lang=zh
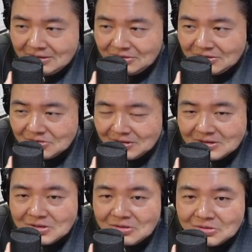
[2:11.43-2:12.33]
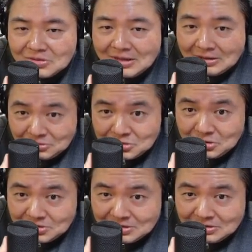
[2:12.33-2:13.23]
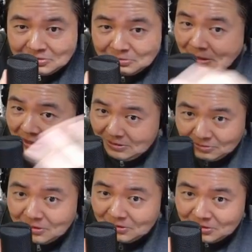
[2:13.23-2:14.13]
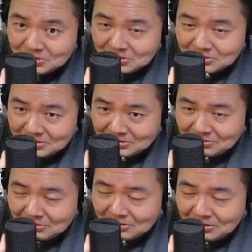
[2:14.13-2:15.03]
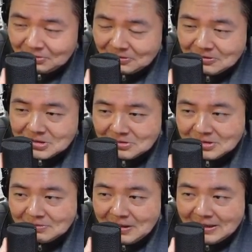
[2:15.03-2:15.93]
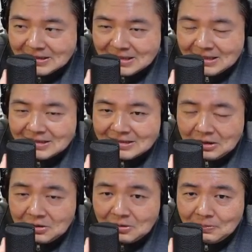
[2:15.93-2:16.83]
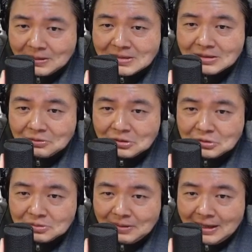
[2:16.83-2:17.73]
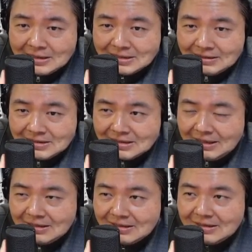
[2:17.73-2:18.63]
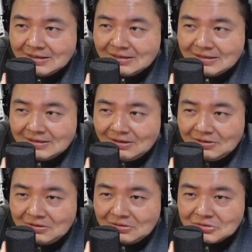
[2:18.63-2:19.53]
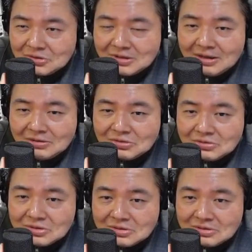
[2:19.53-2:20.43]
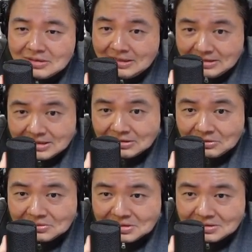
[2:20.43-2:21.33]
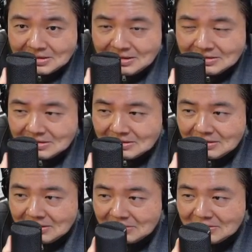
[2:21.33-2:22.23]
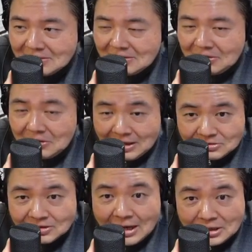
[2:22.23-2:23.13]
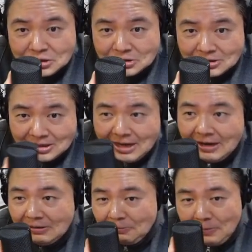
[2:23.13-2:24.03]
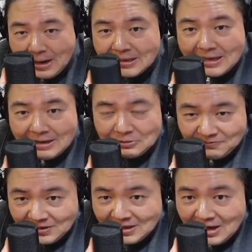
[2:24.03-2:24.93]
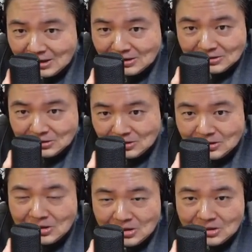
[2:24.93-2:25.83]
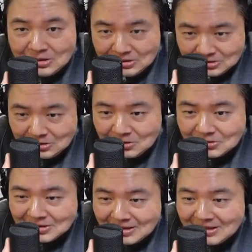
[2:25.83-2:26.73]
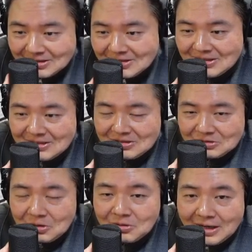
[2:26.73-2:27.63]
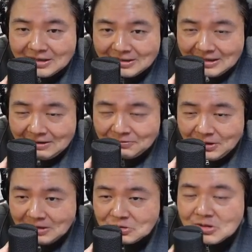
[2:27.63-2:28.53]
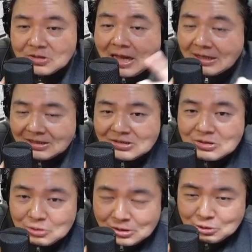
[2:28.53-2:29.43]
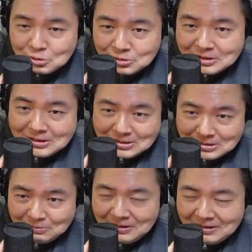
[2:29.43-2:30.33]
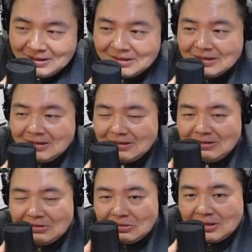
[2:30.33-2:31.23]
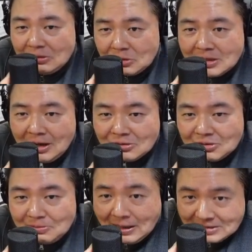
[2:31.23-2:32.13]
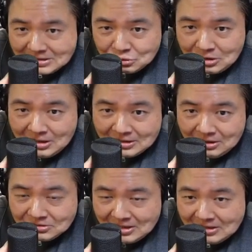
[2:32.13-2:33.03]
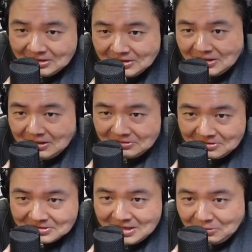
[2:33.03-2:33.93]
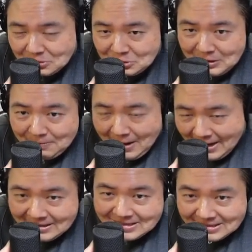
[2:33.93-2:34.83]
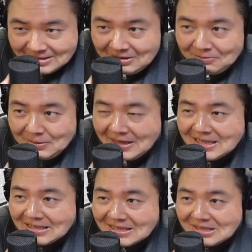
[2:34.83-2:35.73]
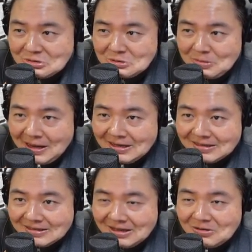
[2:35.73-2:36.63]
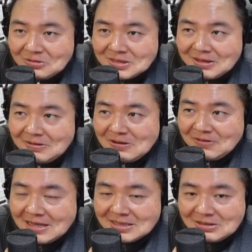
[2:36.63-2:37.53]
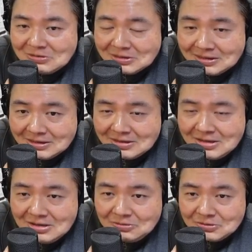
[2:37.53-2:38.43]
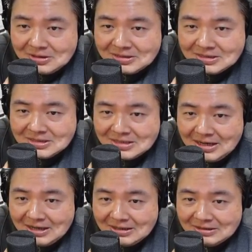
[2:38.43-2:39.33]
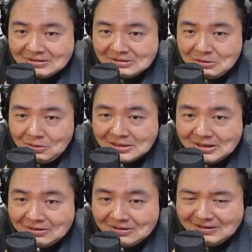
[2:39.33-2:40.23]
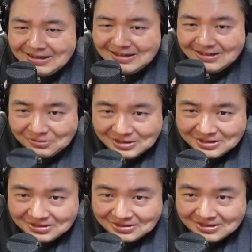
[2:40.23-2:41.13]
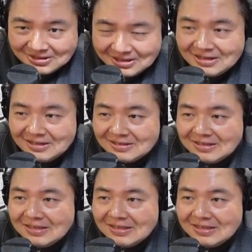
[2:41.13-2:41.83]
对，所以那时候就拿出手机，我买的 Google 六手机、Google 六 Pro 手机拍一下，然后逼自己回去把它剪起来。然后顺道就是练一些东西，这样子好。后来就开启了拍拍一大堆 Vlog 的时候了哈。就后来的一大 v 啊，这个他那个是最初的第一支片了。所以我想要说把自己状态调整更好，然后再回去再拍一次哈。本来想今天去拍的，但后我今天发现我的无人机竟然坏掉了，呃，坏掉了哈。